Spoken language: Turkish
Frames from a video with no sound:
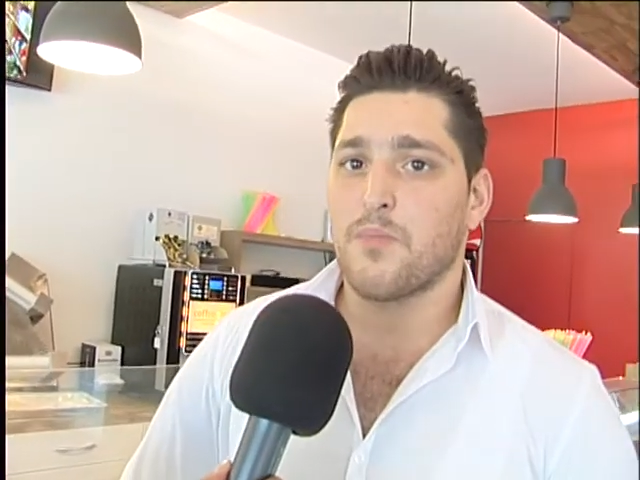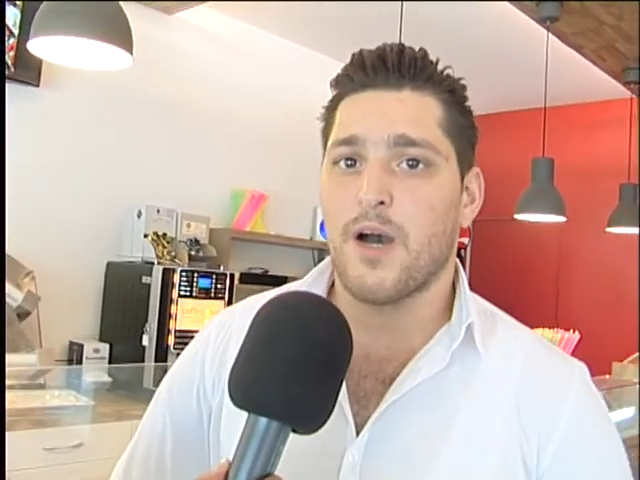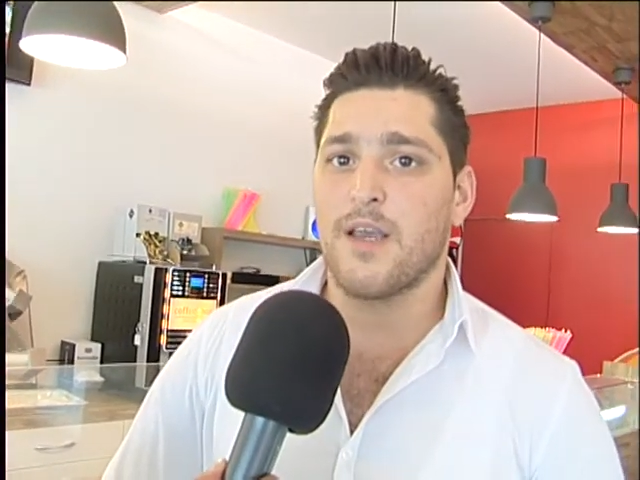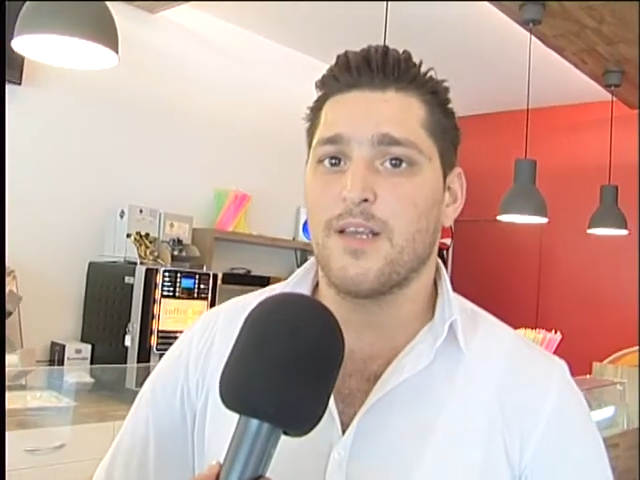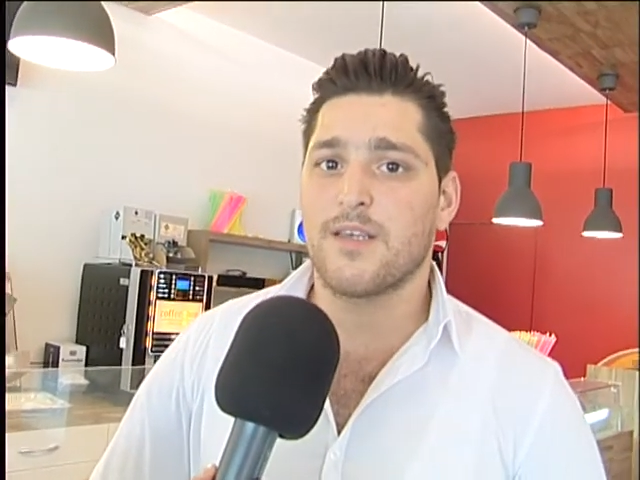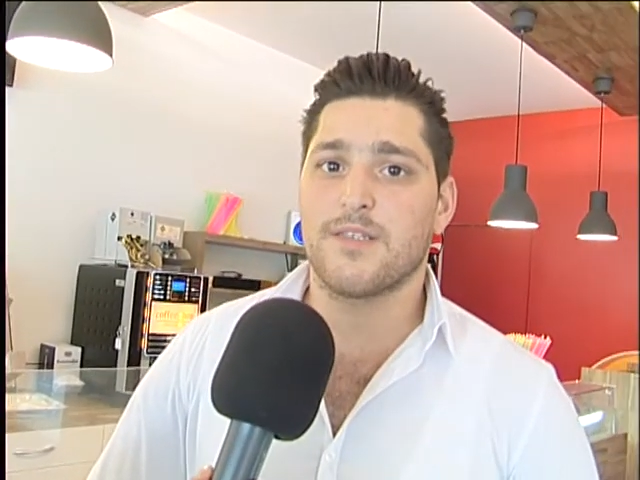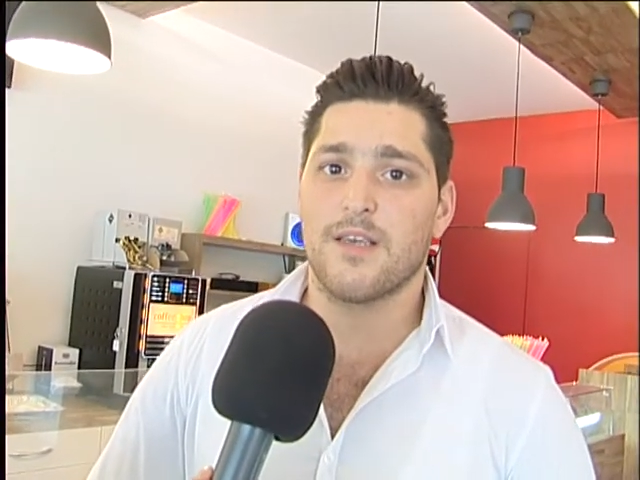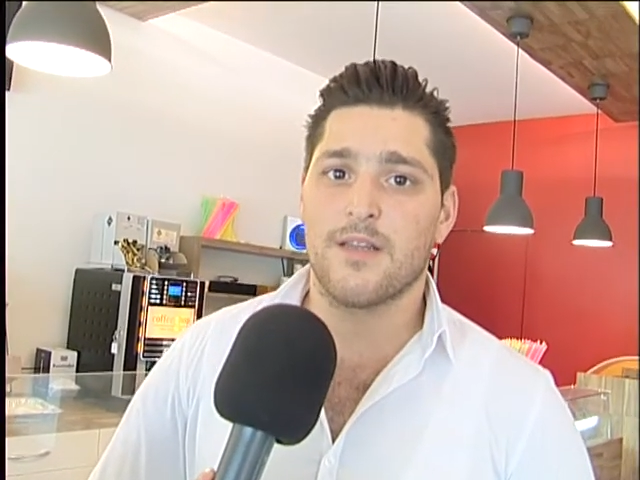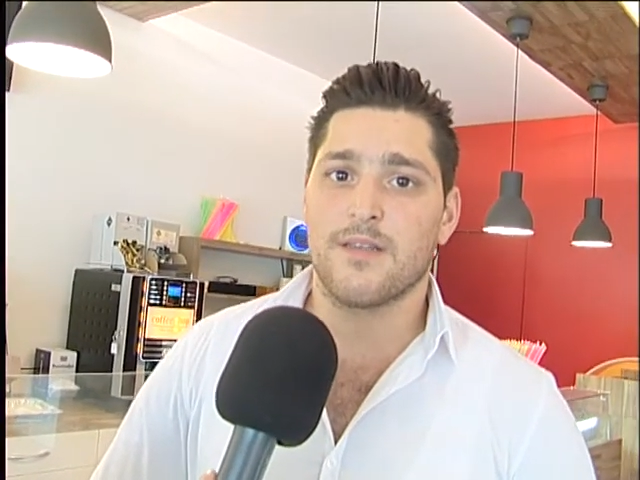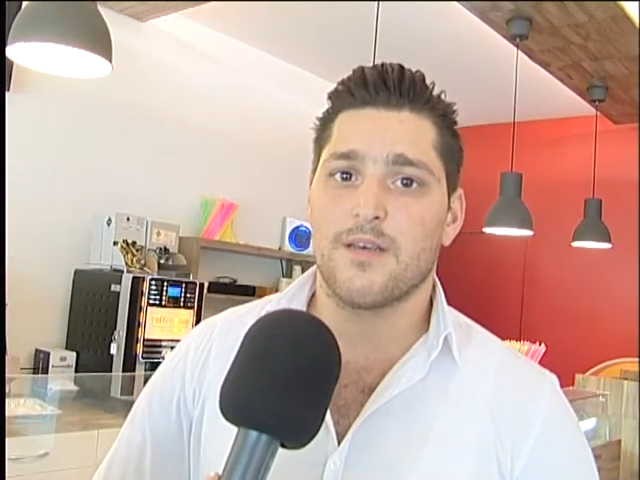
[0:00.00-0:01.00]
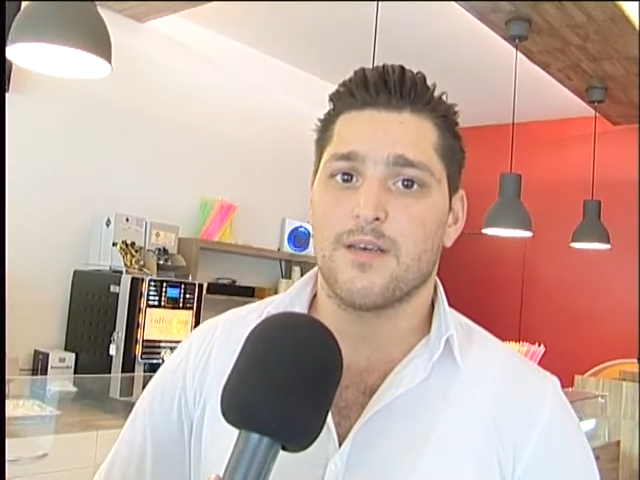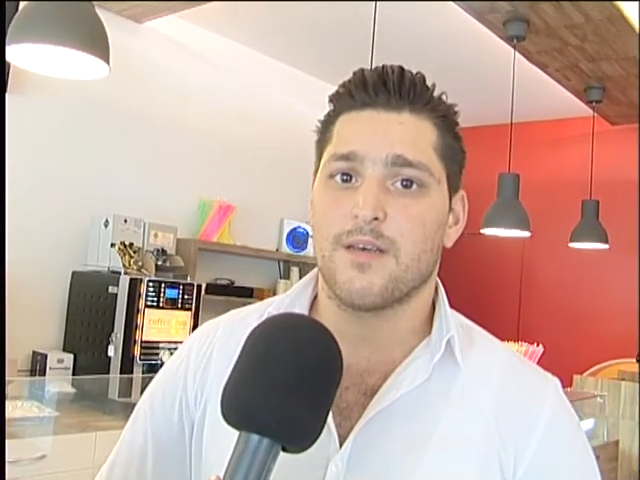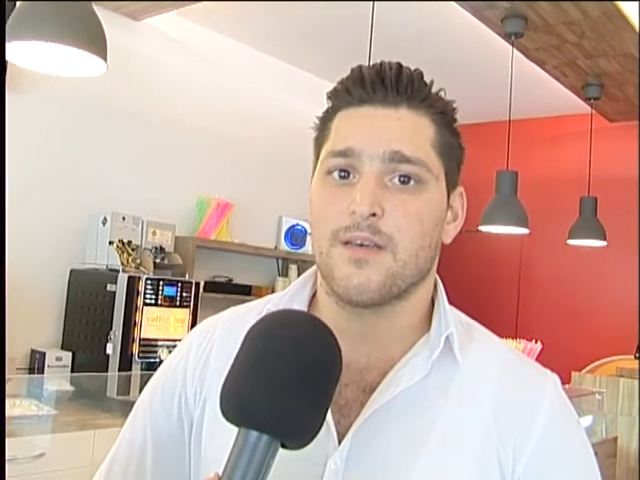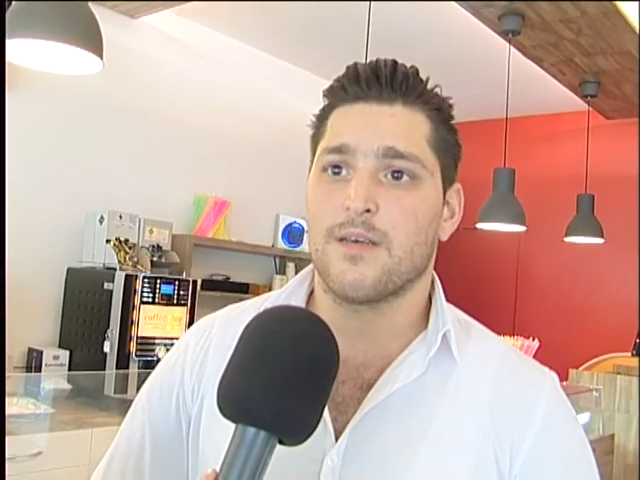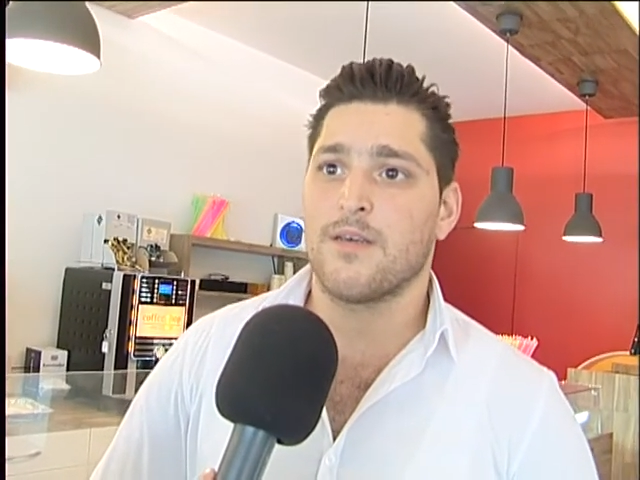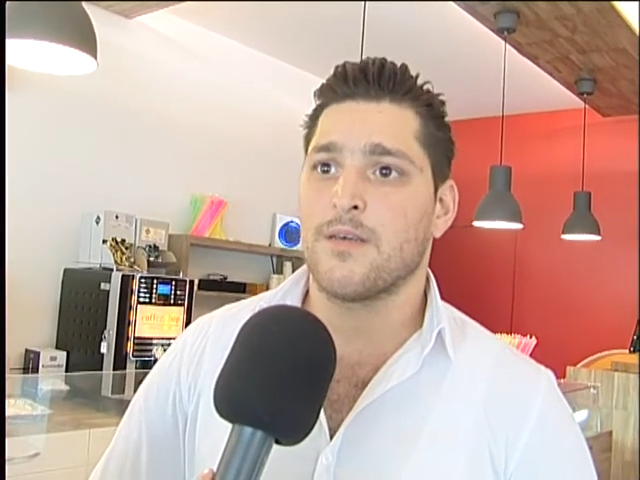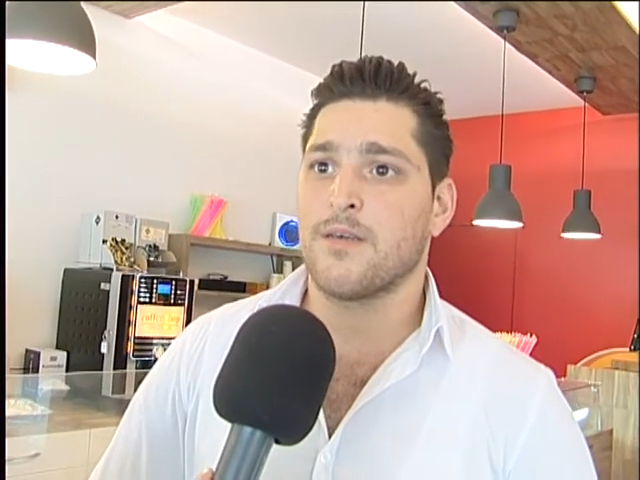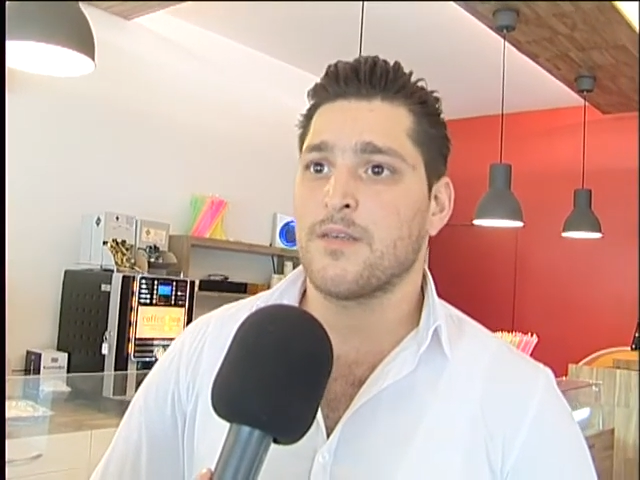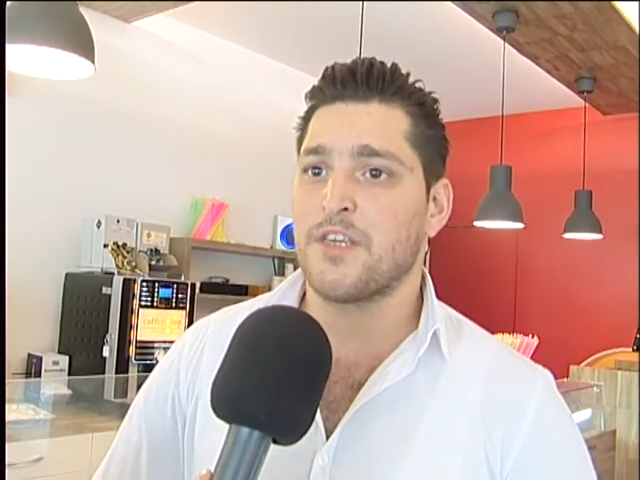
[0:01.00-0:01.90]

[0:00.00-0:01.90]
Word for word: bayilik isteyen e, e